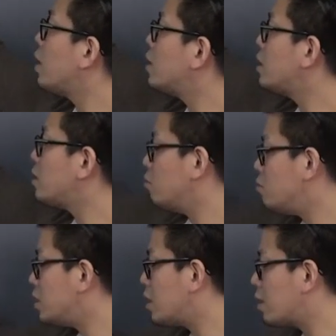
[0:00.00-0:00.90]
側に対して
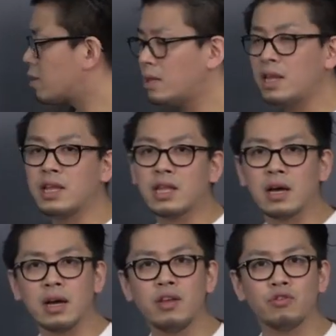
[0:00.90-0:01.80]
内側が常に
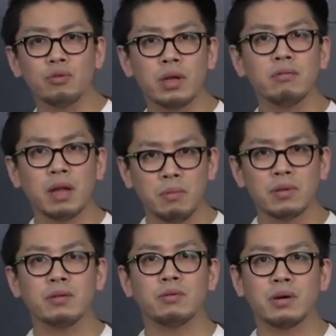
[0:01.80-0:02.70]
高い状態を保
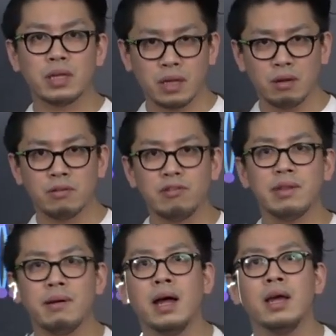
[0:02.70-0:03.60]
つことができる
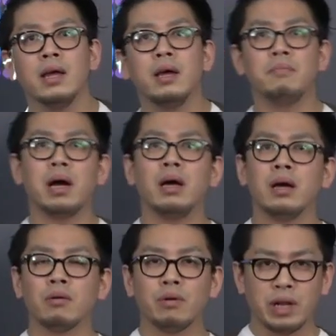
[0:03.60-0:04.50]
実はま
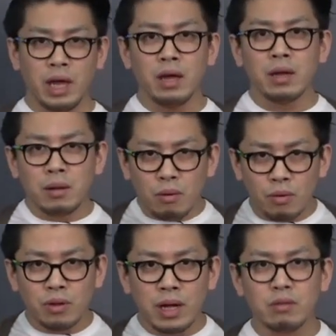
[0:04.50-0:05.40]
あこれね
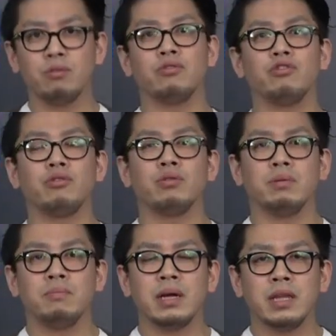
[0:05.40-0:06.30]
この後の授業で
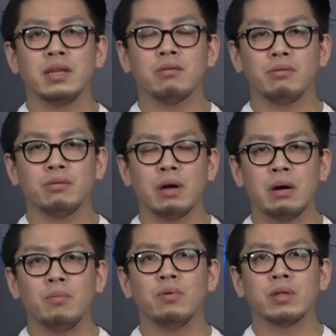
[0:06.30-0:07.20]
もまあ出てくるとは
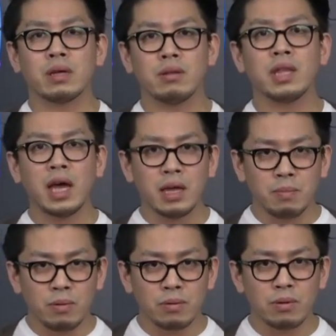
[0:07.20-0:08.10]
思うんだけど細
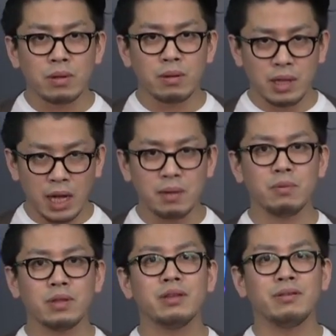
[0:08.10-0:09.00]
胞の細
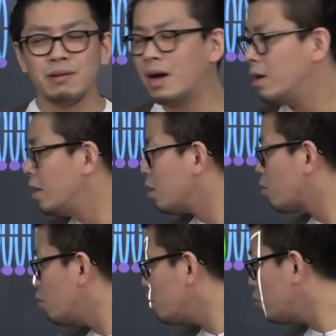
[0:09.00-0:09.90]
胞っていうのはこ